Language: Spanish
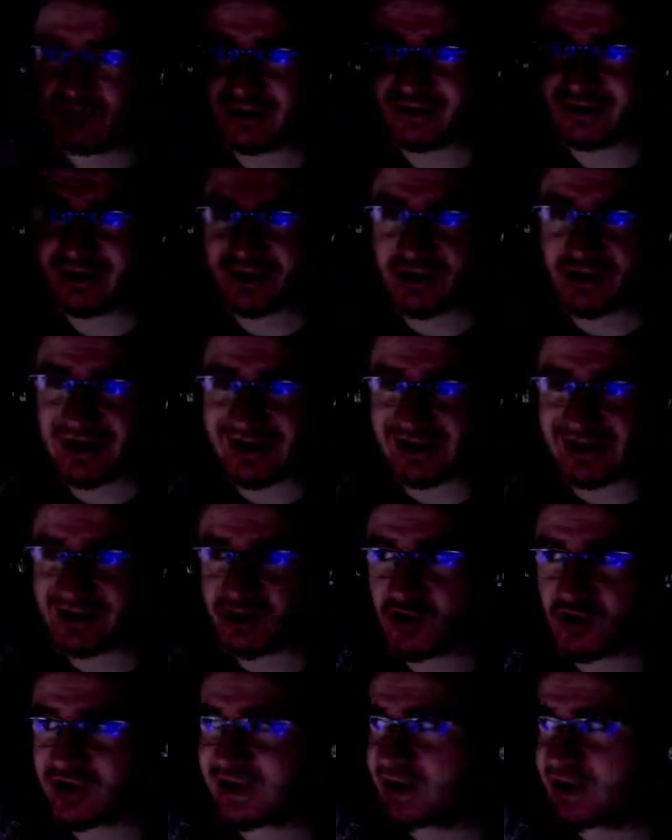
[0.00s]
tengo acceso a la
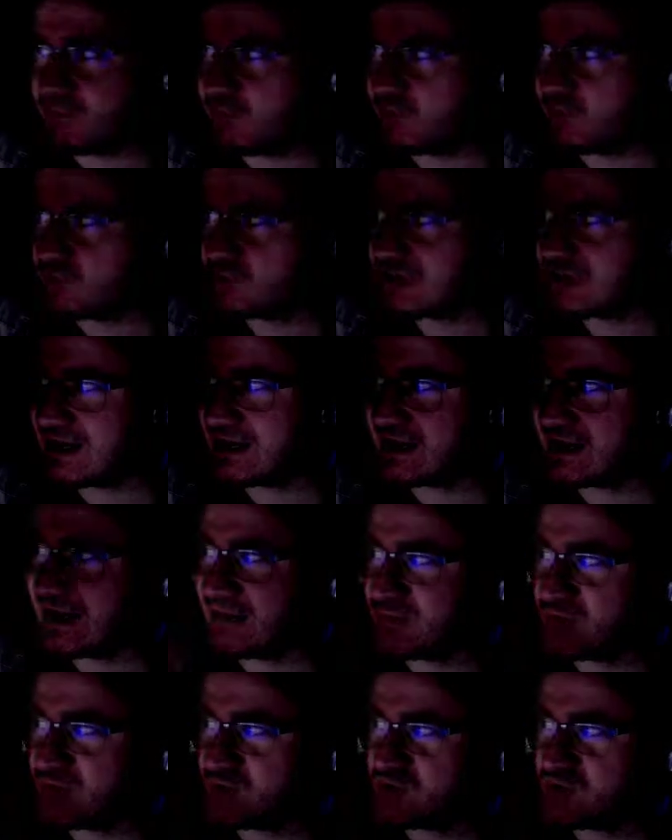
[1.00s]
gasolina y puedo usar
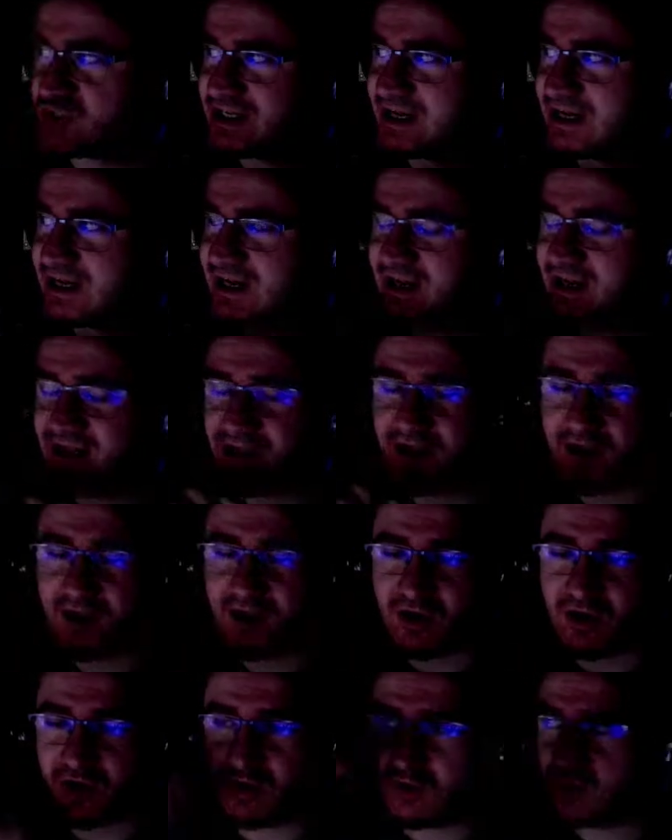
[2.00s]
la motosierra
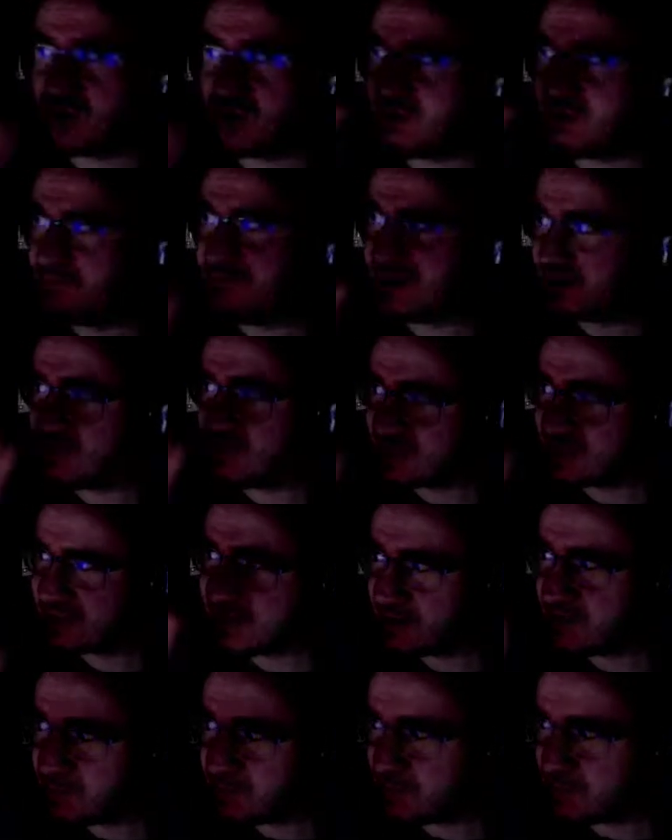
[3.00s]
o el pico
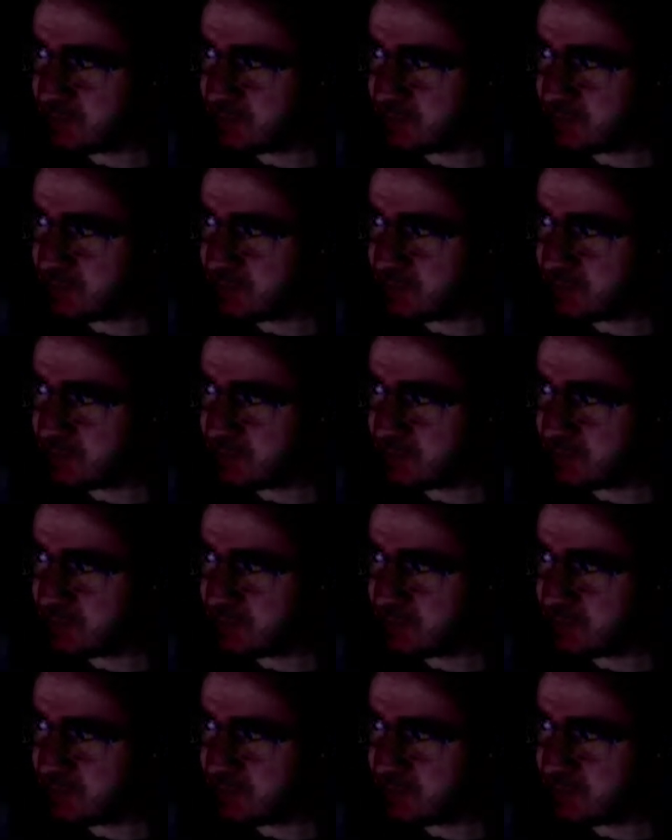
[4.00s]
ese de